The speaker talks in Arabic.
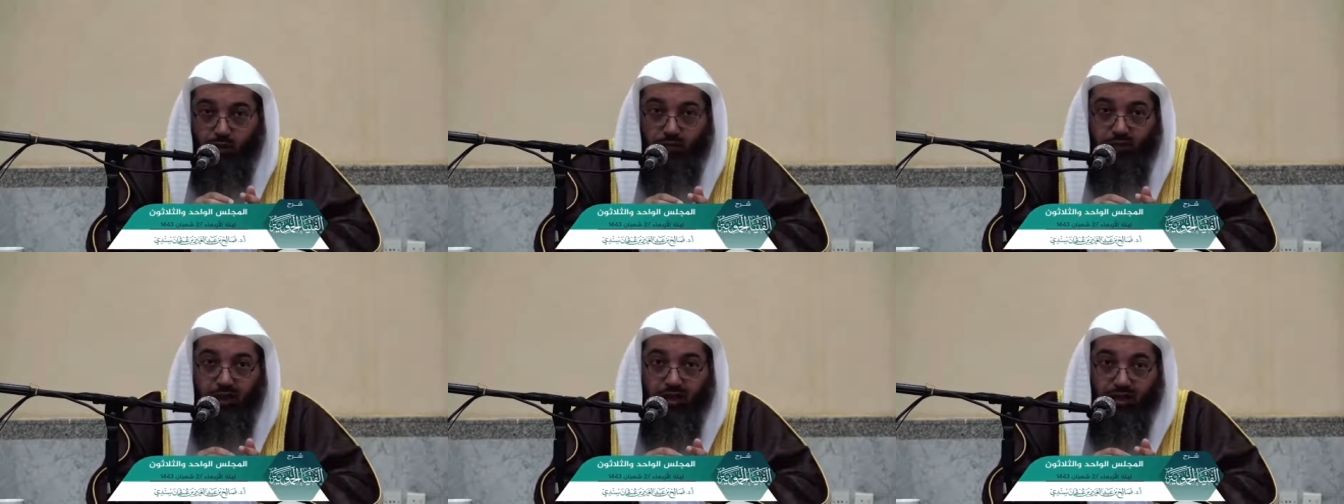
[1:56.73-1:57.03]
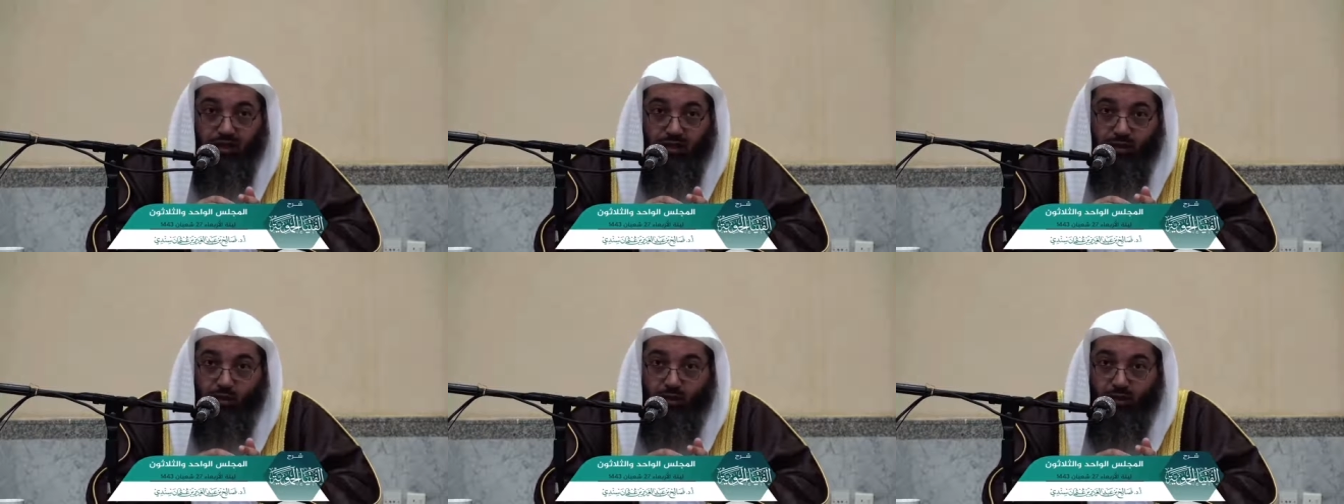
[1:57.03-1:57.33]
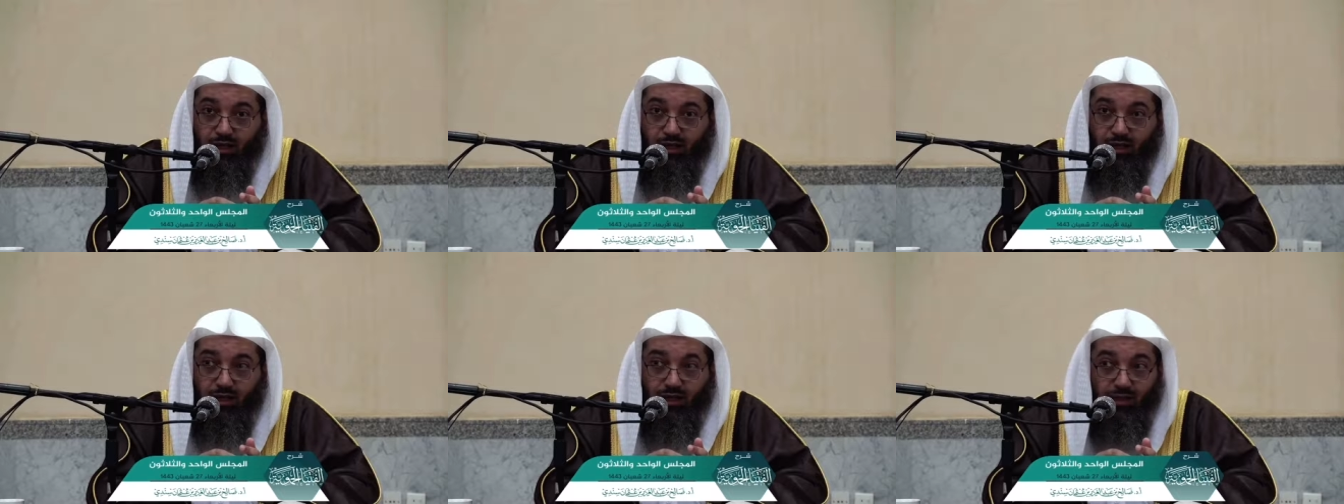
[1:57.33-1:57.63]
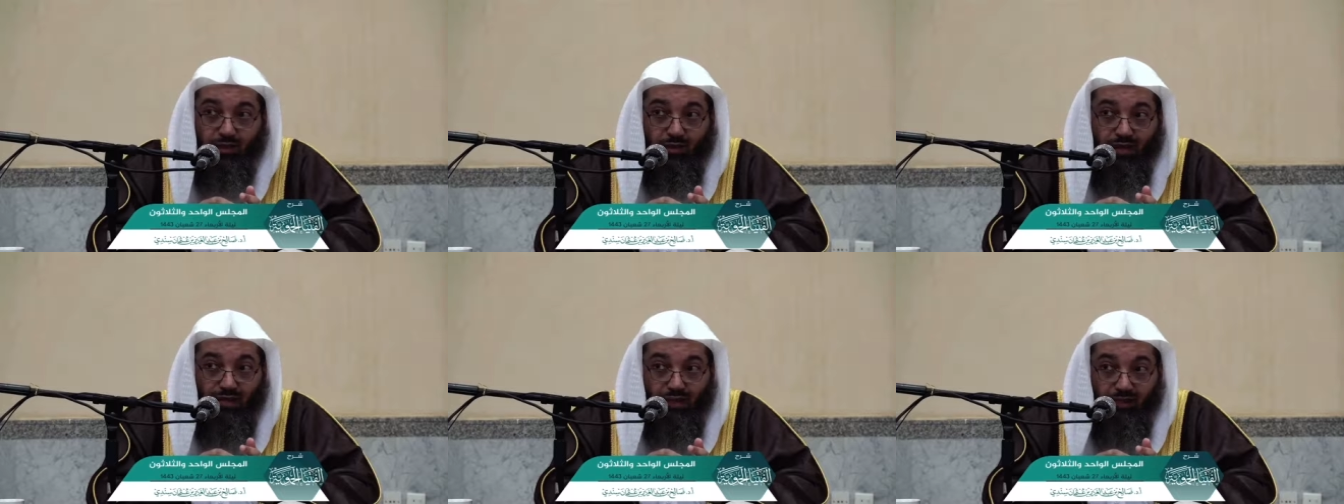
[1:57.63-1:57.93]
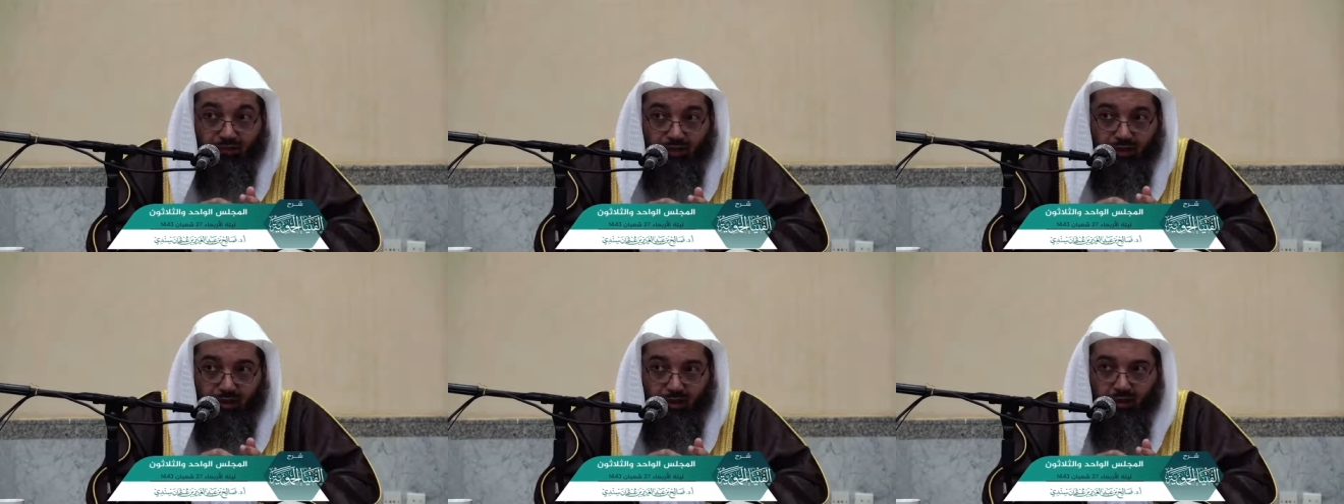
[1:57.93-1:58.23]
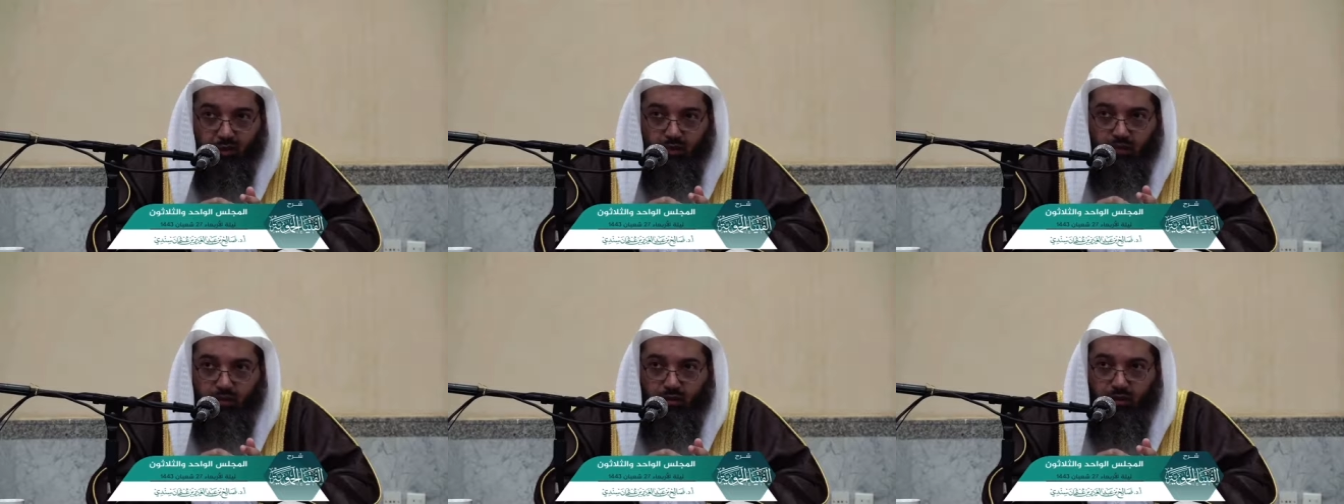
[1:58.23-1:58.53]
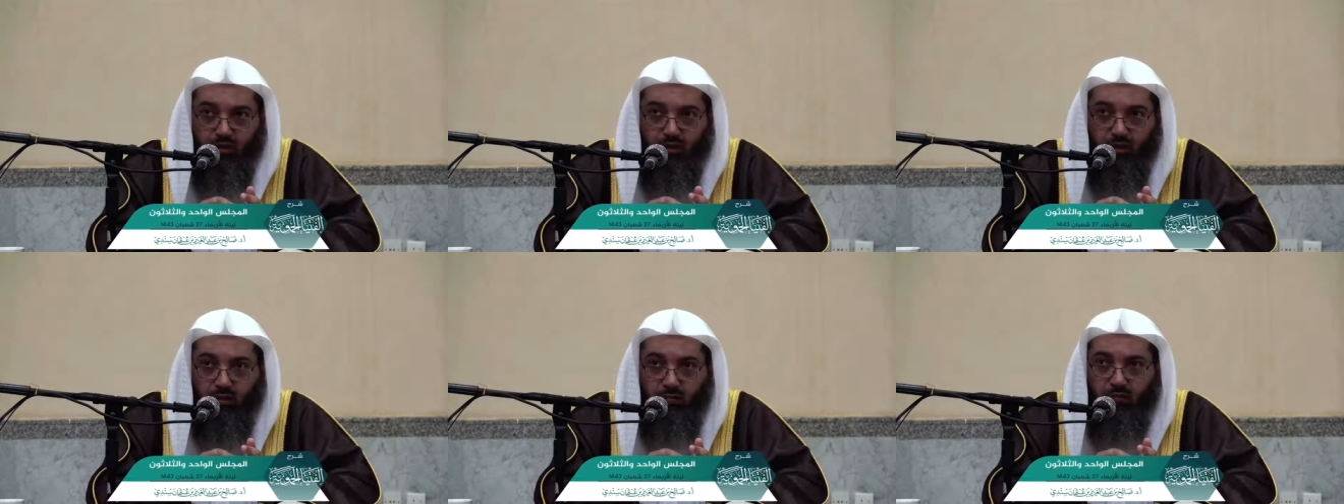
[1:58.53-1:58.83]
ثم أن يكون على معرفة
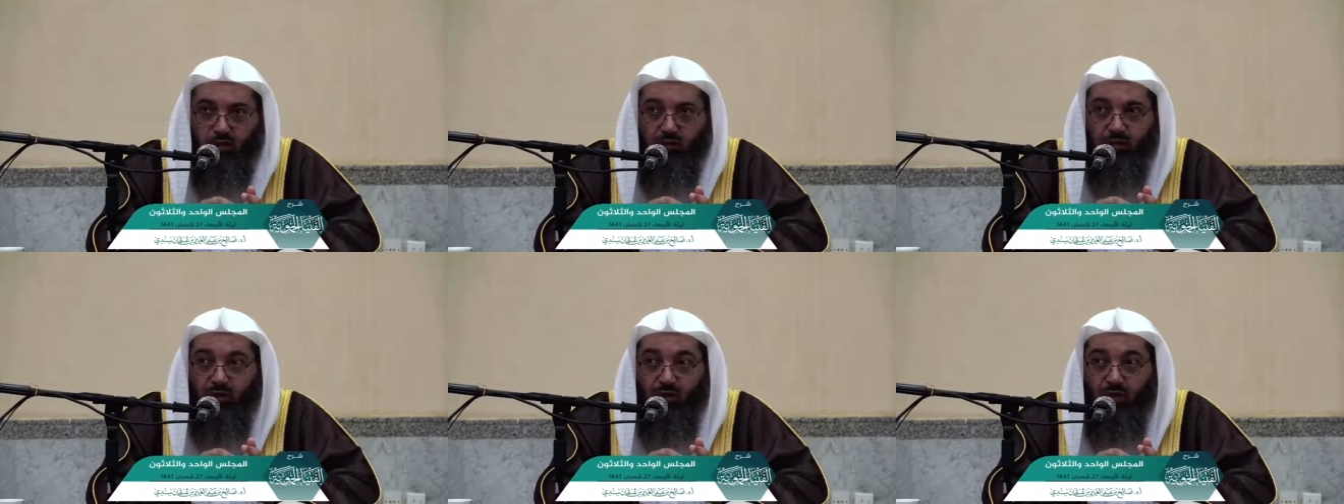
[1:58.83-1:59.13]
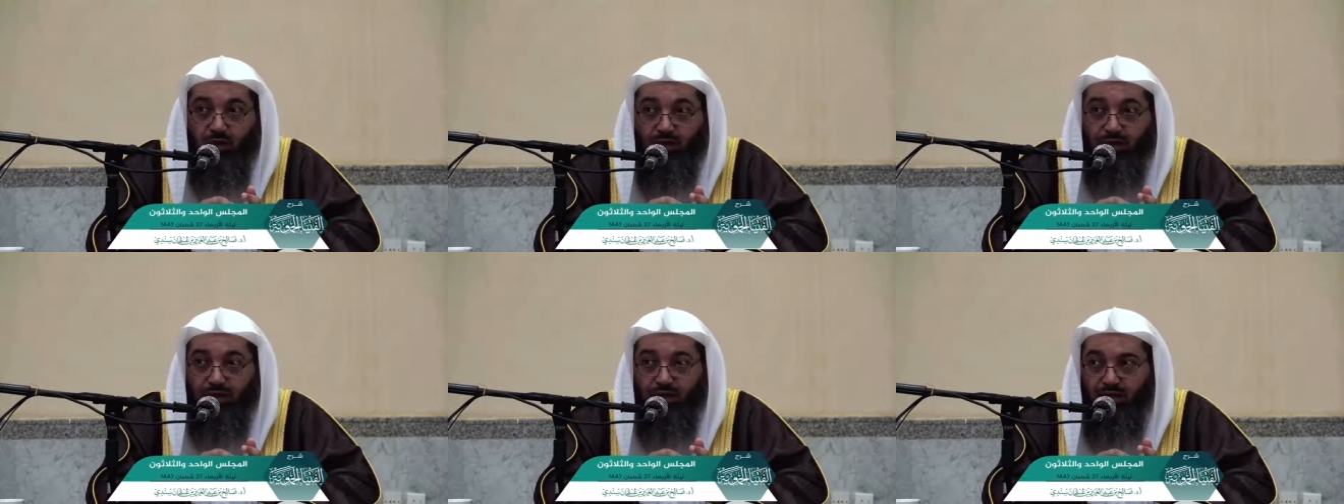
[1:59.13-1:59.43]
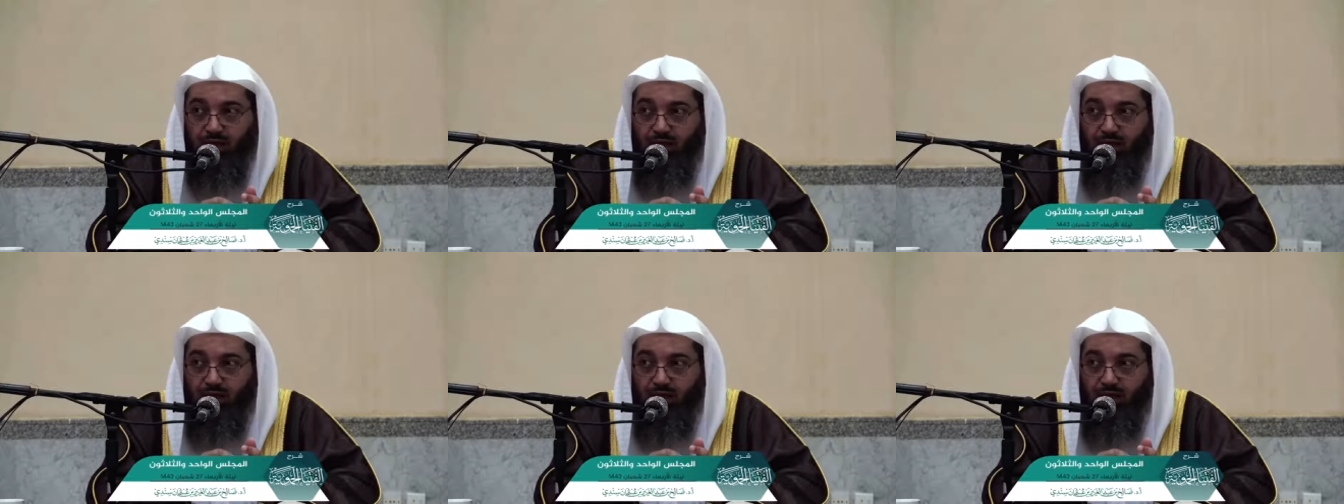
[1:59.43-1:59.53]
بمواضع